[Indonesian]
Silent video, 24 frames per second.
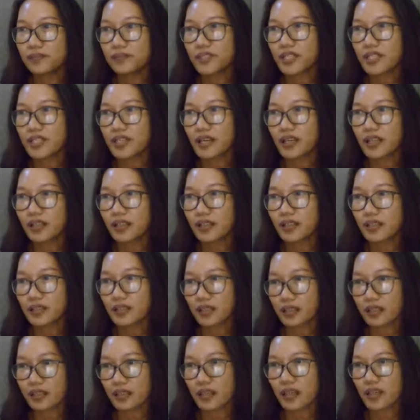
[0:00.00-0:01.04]
link
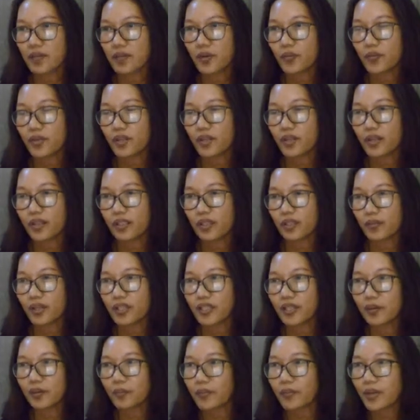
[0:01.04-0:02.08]
artikelnya apabila
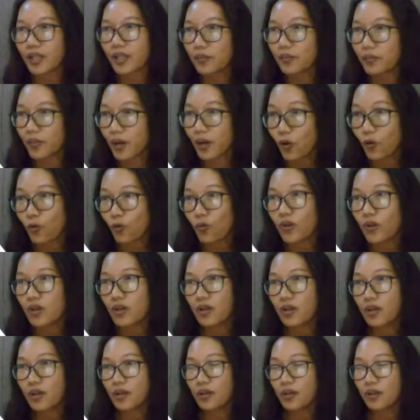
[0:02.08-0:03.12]
teman-teman mau
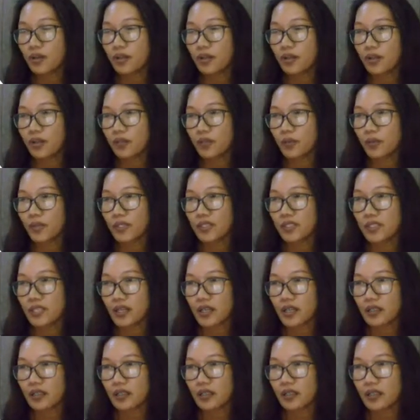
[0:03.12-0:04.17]
uh, membaca
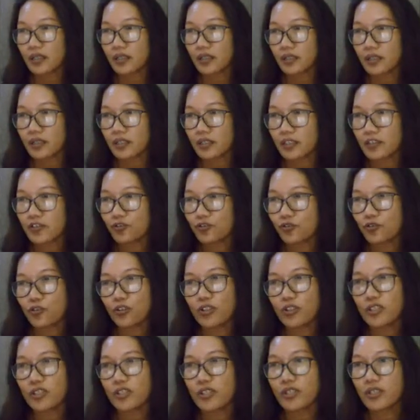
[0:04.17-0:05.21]
artikelnya,
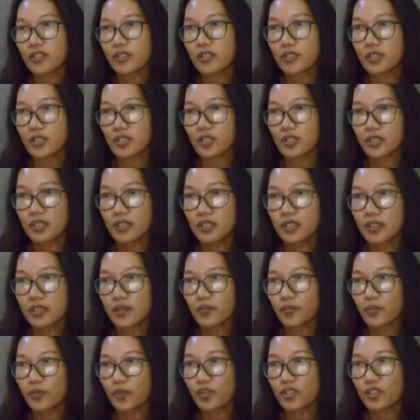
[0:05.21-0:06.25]
judulnya ini
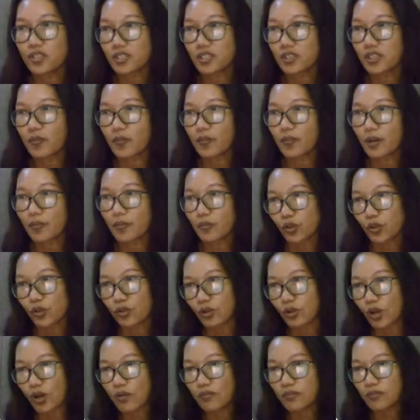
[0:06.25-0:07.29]

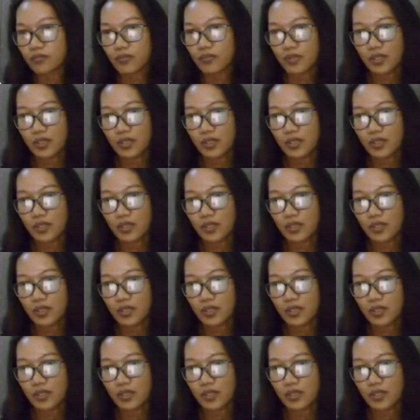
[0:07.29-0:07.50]
prodigitalmom.com